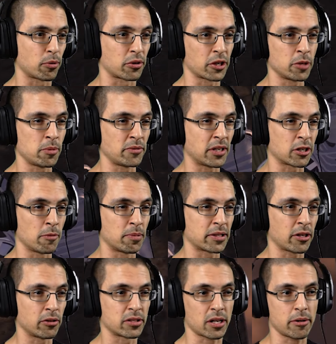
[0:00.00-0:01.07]
porque no me había
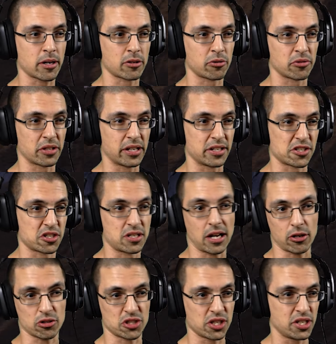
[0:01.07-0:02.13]
completado el trabajo de
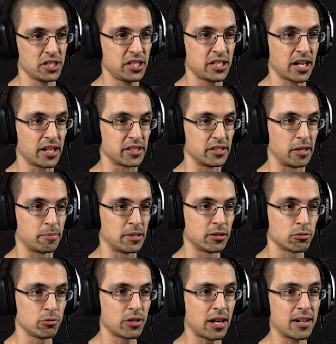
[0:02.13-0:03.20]
carrocería y de
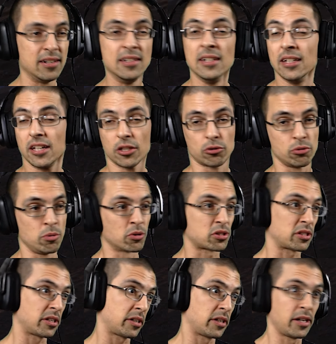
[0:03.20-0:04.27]
pintura. Estuvimos
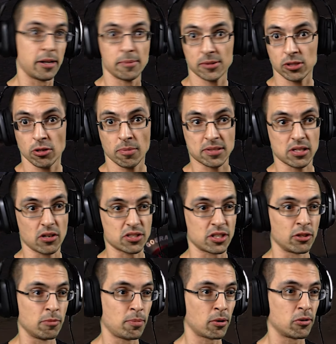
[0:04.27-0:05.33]
en el episodio pasado
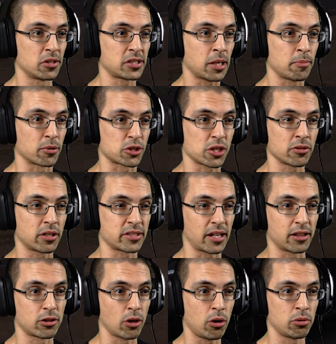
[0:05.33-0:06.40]
haciendo un poco de tiempo yendo hasta
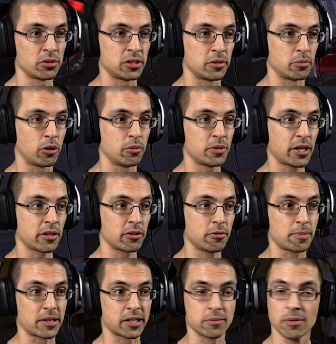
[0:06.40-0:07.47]
el town y volviendo
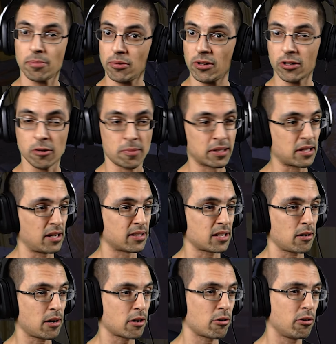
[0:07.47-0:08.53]
para que me pueda completar el
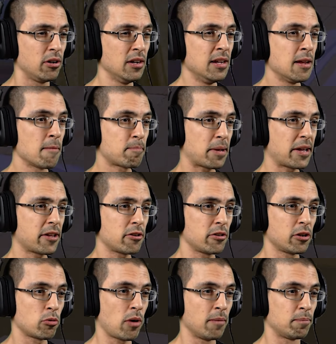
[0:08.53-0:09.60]
trabajo, pero
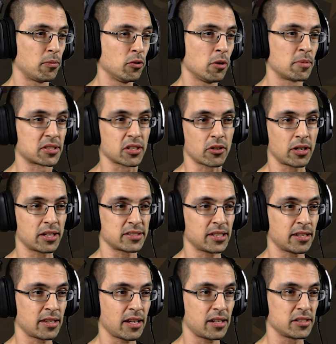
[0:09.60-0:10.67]
el Guampudo me cerró la
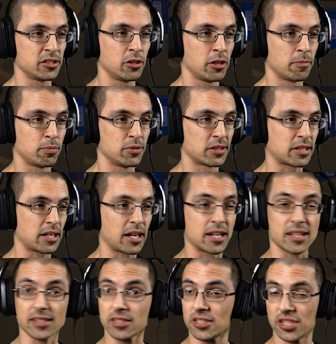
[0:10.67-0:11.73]
tienda y no le pude instalar
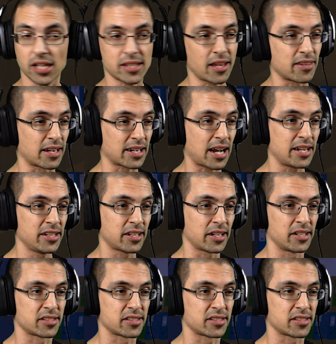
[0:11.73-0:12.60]
las llantas de rally que